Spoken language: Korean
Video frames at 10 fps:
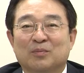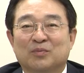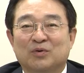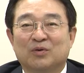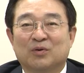
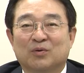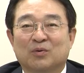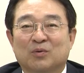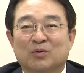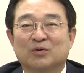
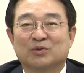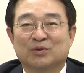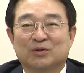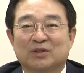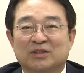불교
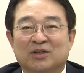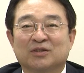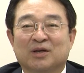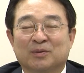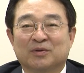공유수
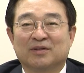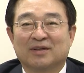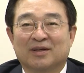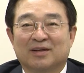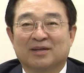시청자 여러분,
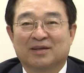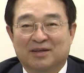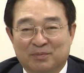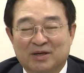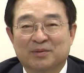
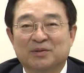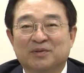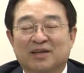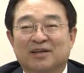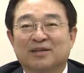대단히
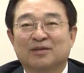반갑습니다.